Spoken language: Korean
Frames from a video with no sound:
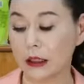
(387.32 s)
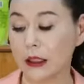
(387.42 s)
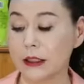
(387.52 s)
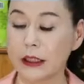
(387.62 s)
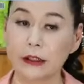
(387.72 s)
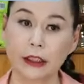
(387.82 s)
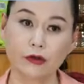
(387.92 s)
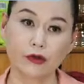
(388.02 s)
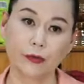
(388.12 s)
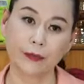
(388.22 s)
1인자는 될
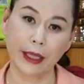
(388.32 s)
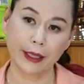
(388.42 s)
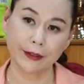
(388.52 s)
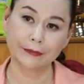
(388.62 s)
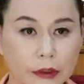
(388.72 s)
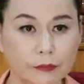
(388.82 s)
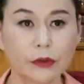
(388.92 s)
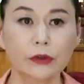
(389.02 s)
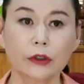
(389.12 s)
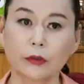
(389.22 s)
수 없다.
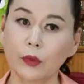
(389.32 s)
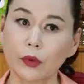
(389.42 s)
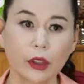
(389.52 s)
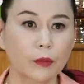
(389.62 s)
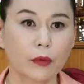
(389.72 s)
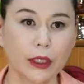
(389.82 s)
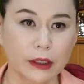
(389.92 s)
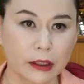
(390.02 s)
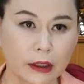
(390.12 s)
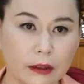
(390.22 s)
김여정이를 볼게 뭐가
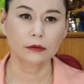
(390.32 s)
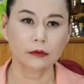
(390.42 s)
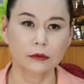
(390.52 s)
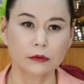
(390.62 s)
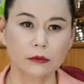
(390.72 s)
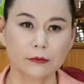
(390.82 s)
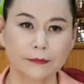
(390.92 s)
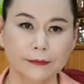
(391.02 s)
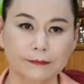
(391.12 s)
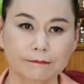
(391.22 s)
있니?
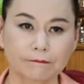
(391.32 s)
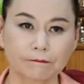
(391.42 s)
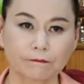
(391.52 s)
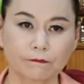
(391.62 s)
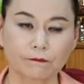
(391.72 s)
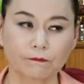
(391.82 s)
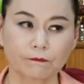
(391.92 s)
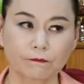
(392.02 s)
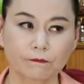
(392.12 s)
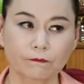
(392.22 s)
남자였으면 달랐을까요?
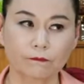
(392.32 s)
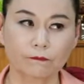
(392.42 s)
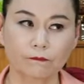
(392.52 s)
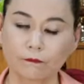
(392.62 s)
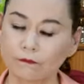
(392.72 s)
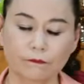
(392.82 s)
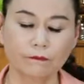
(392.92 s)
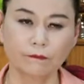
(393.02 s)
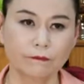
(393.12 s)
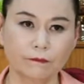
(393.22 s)

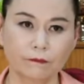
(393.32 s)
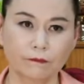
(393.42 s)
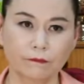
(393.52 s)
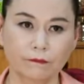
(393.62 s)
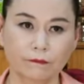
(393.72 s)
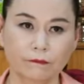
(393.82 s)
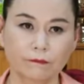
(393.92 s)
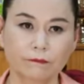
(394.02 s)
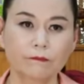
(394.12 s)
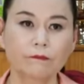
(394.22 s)
음.
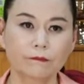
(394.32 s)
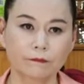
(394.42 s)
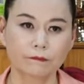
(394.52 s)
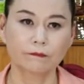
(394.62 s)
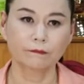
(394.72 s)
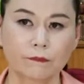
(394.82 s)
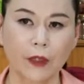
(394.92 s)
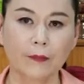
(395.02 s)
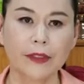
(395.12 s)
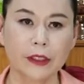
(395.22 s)
남자여도 안 돼. 음.
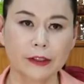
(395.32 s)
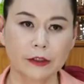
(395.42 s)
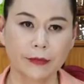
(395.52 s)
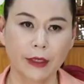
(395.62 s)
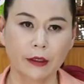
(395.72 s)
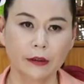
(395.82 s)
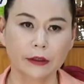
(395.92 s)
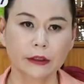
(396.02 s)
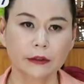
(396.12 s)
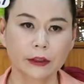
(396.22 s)
남자였으면
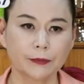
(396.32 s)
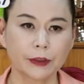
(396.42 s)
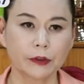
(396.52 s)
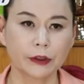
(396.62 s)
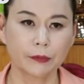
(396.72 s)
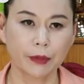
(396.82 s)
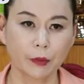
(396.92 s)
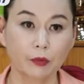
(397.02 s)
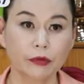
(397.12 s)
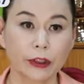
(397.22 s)
지금 김정은 옆에
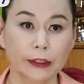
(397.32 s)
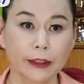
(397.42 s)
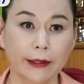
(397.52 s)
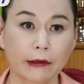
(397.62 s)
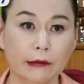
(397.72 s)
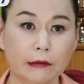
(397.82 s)
못 붙어 있어요.